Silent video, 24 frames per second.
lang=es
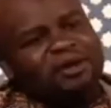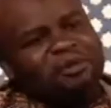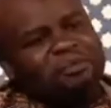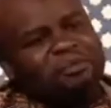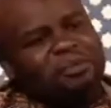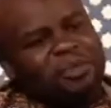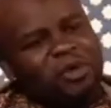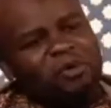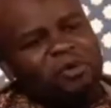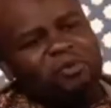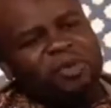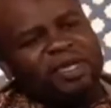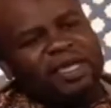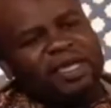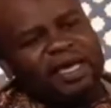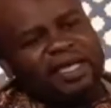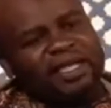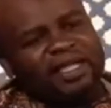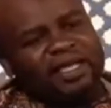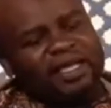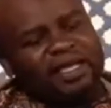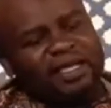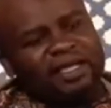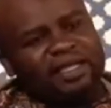
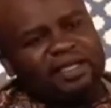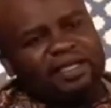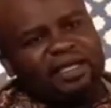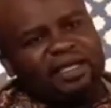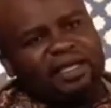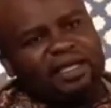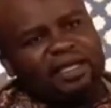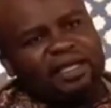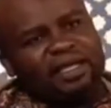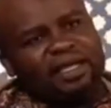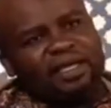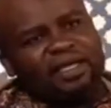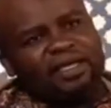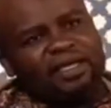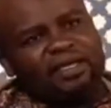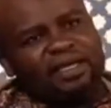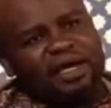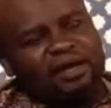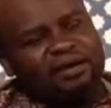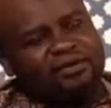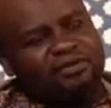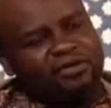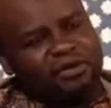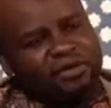propia de,
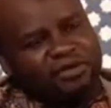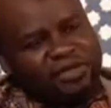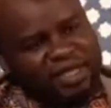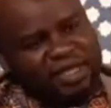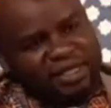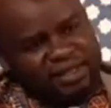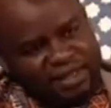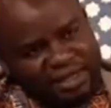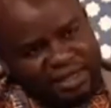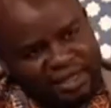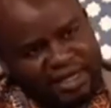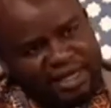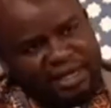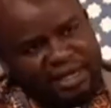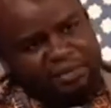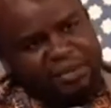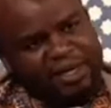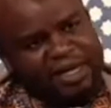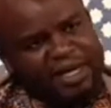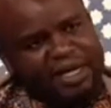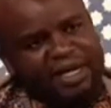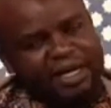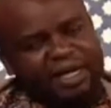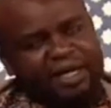afrocéntrica
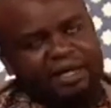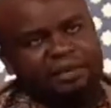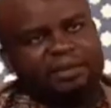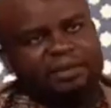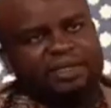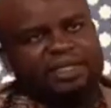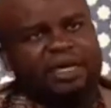para